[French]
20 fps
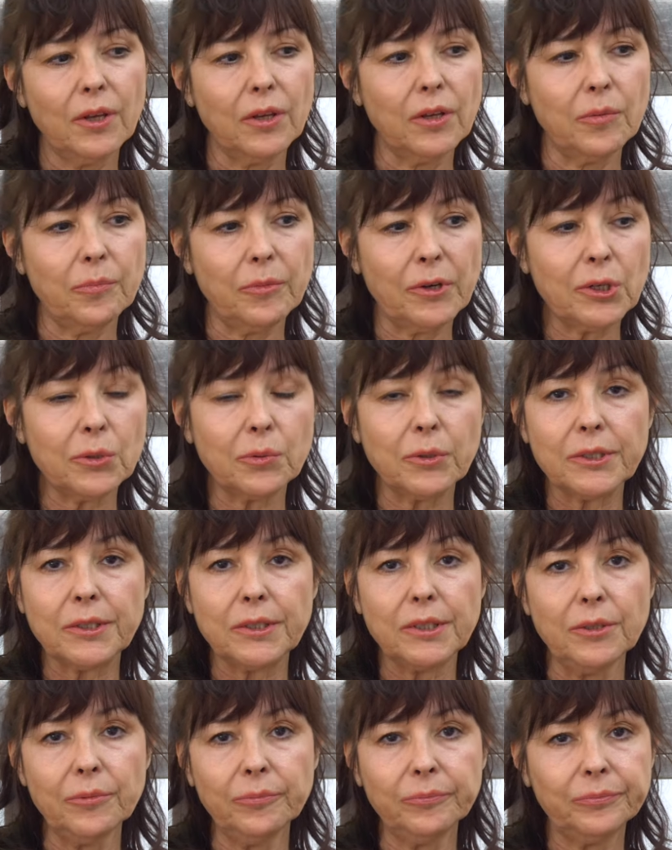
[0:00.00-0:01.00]
il m'a
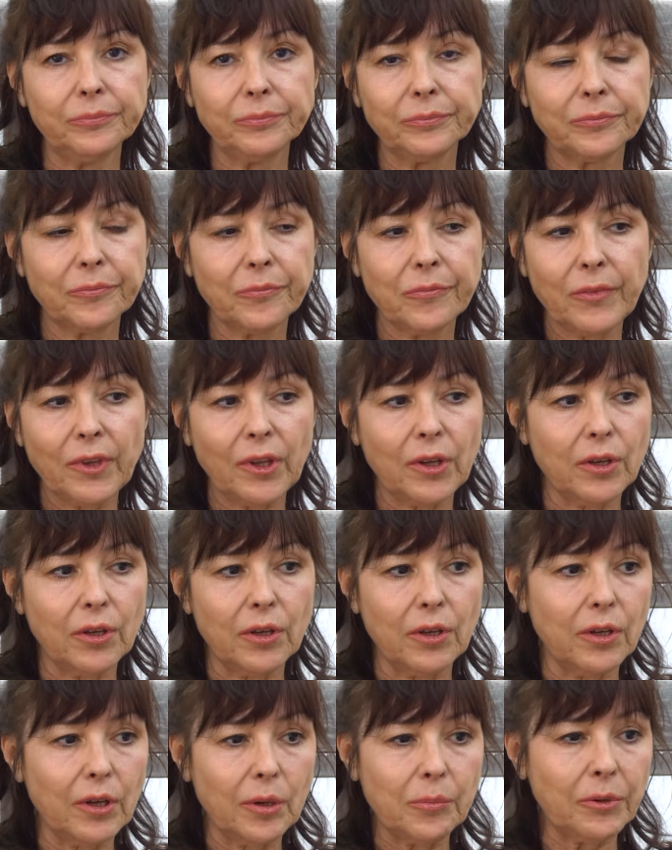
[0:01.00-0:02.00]
choisi.
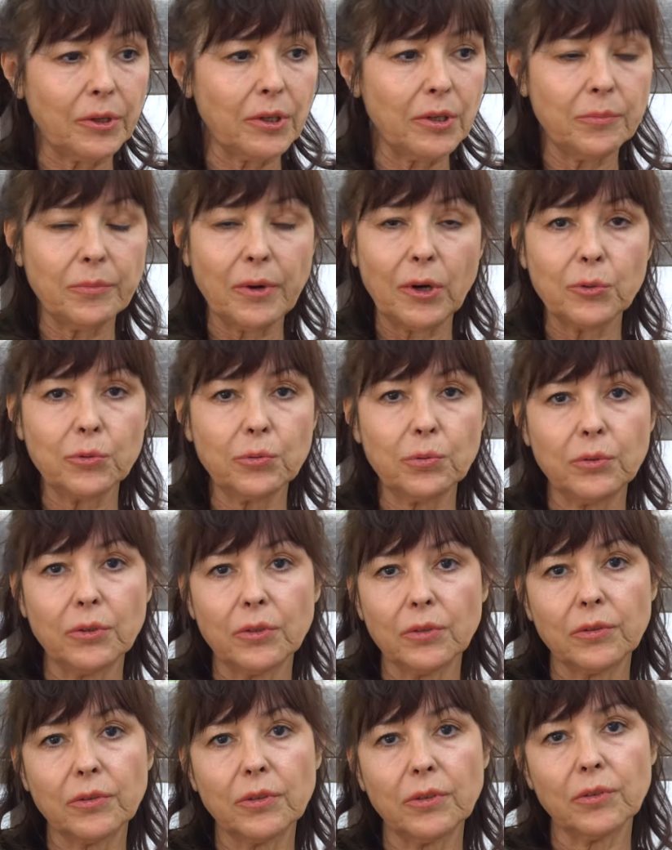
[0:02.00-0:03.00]
Et après, il m'a reçu
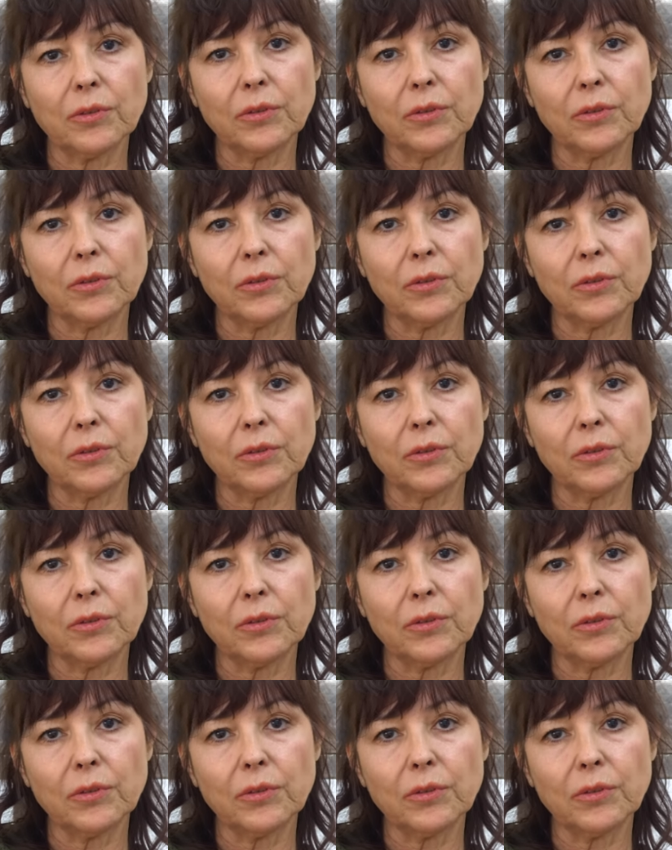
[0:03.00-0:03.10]
dans,